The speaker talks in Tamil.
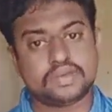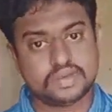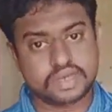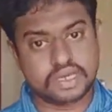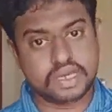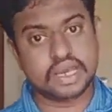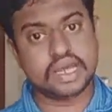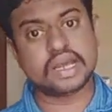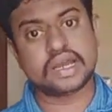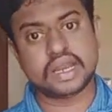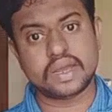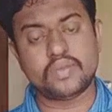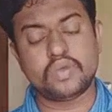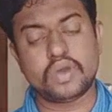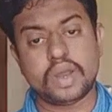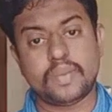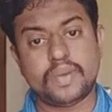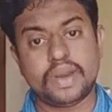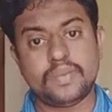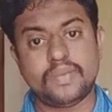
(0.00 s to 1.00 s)
இலக்கண
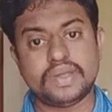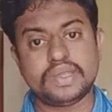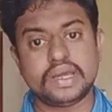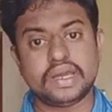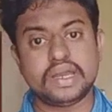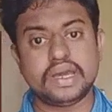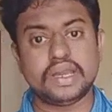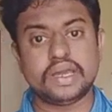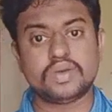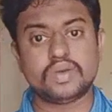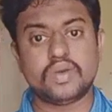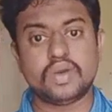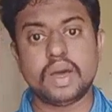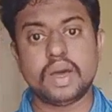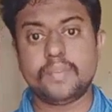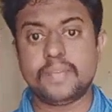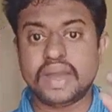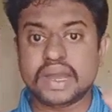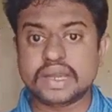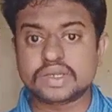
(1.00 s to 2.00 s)
முறைப்படி பார்த்திங்கன்னா என்ன சொல்லுவோம்னா
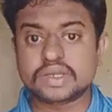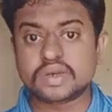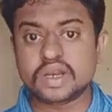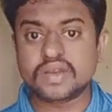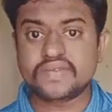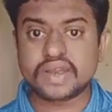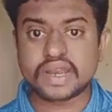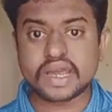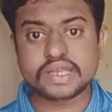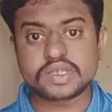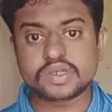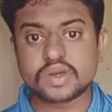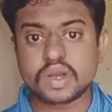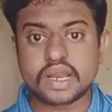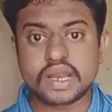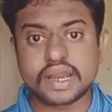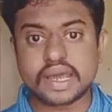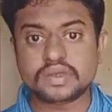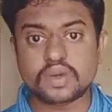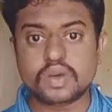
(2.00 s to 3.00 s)
பெயர் சொல் வினைச்சொல்
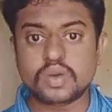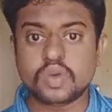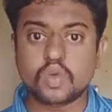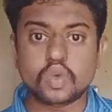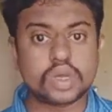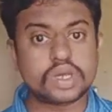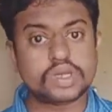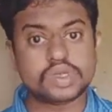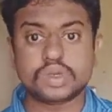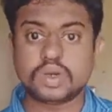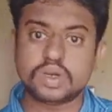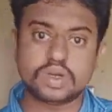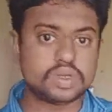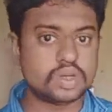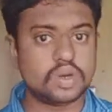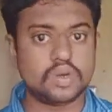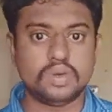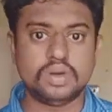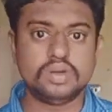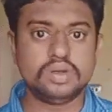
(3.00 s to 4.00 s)
இடைச்சொல் உரிச்சொல்னு
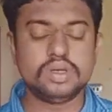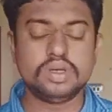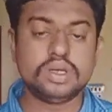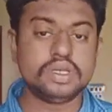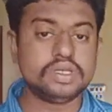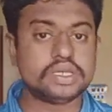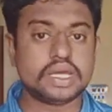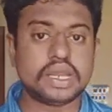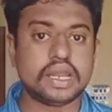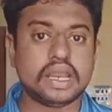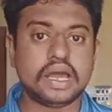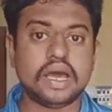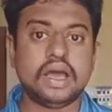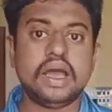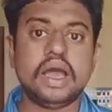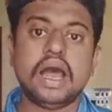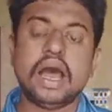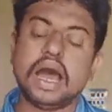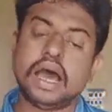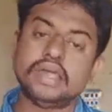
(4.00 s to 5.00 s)
சொல்லுவோம் சரிங்களா
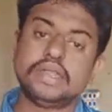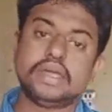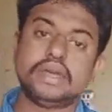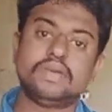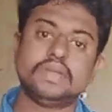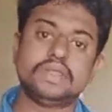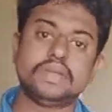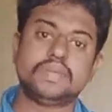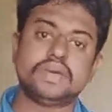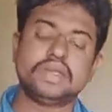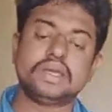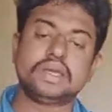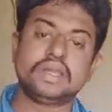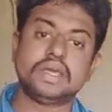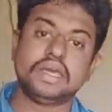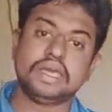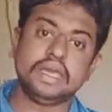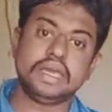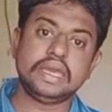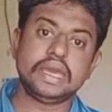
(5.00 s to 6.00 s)
அதே வந்து பார்த்திங்கன்னா
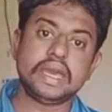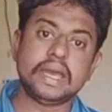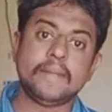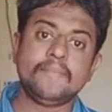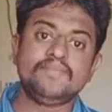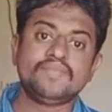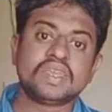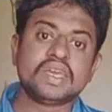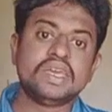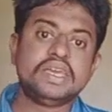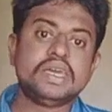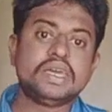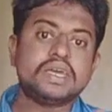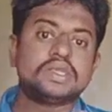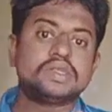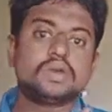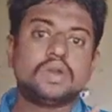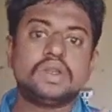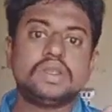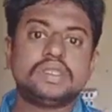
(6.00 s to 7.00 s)
இங்கே இயர்
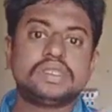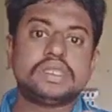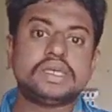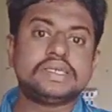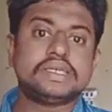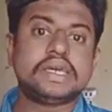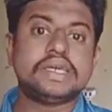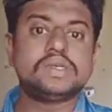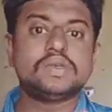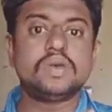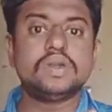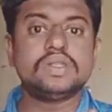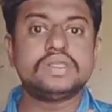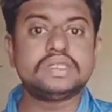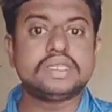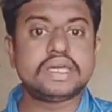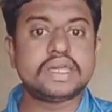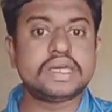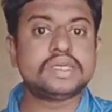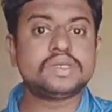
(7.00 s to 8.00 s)
சொல் திசை சொல்
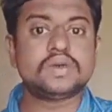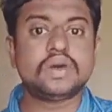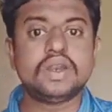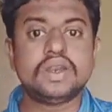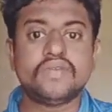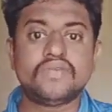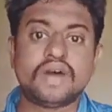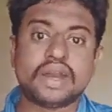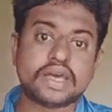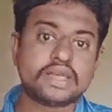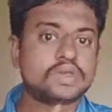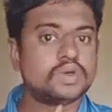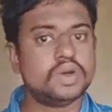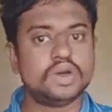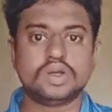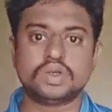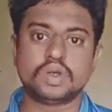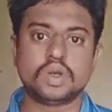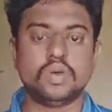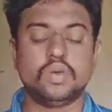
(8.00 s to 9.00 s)
திரிசொல் வட
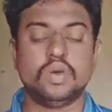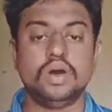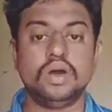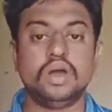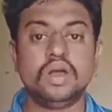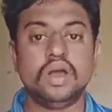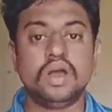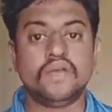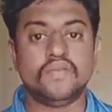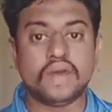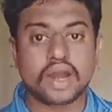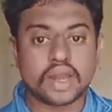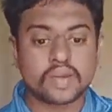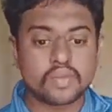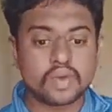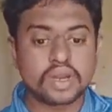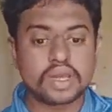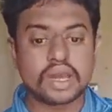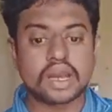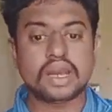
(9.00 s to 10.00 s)
சொல்னு சொல்லுவோம்
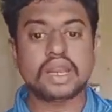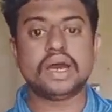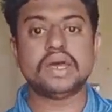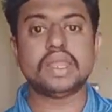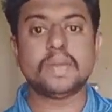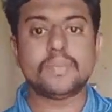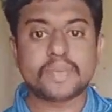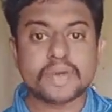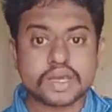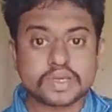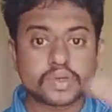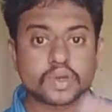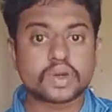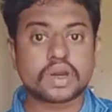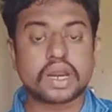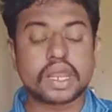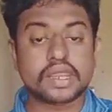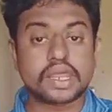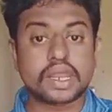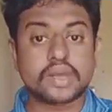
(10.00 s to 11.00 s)
வடமொழி அல்லாத பிற
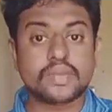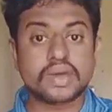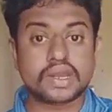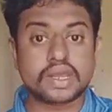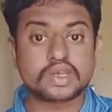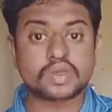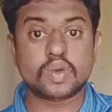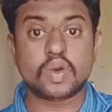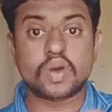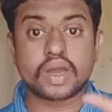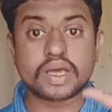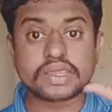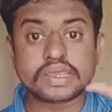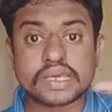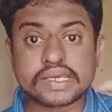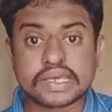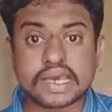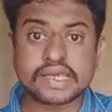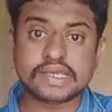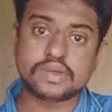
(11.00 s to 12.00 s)
சொற்களை தான் நம்ம என்ன சொல்லுவோம்னா
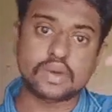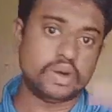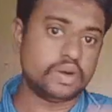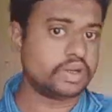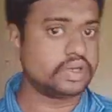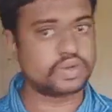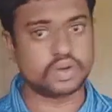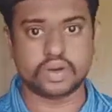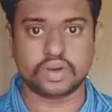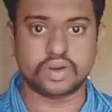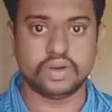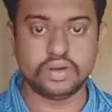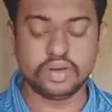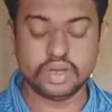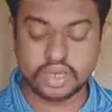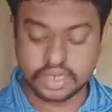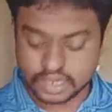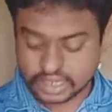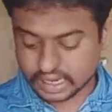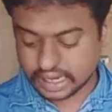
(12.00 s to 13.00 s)
திசை சொல்னு சொல்கிறோம்
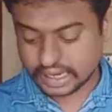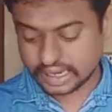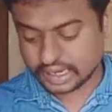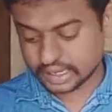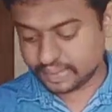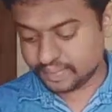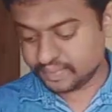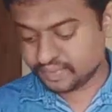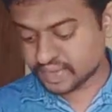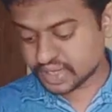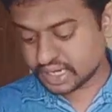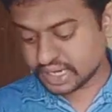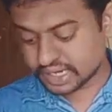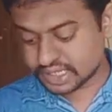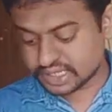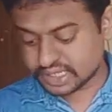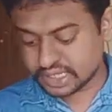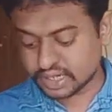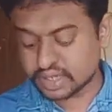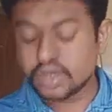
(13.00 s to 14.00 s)
ரைட்டு
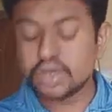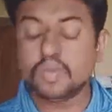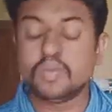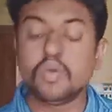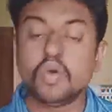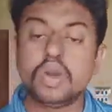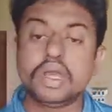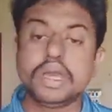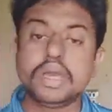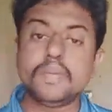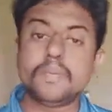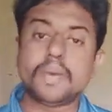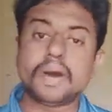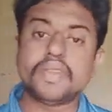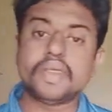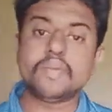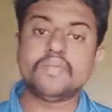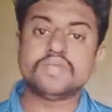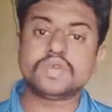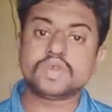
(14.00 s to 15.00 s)
நெக்ஸ்ட்டு மொழி
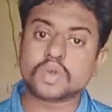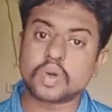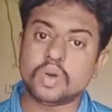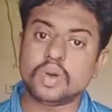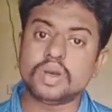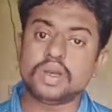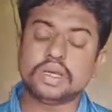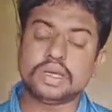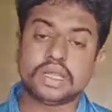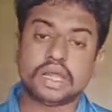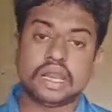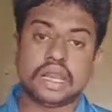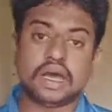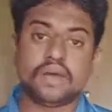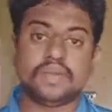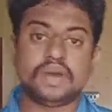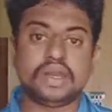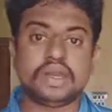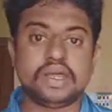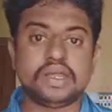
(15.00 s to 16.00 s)
பதம் சொல்
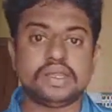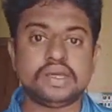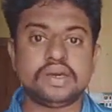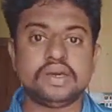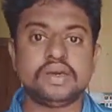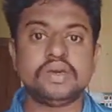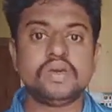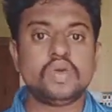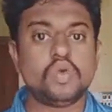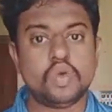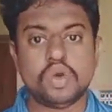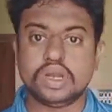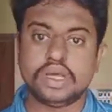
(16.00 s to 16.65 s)
இதெல்லாமே என்னது ஒன்று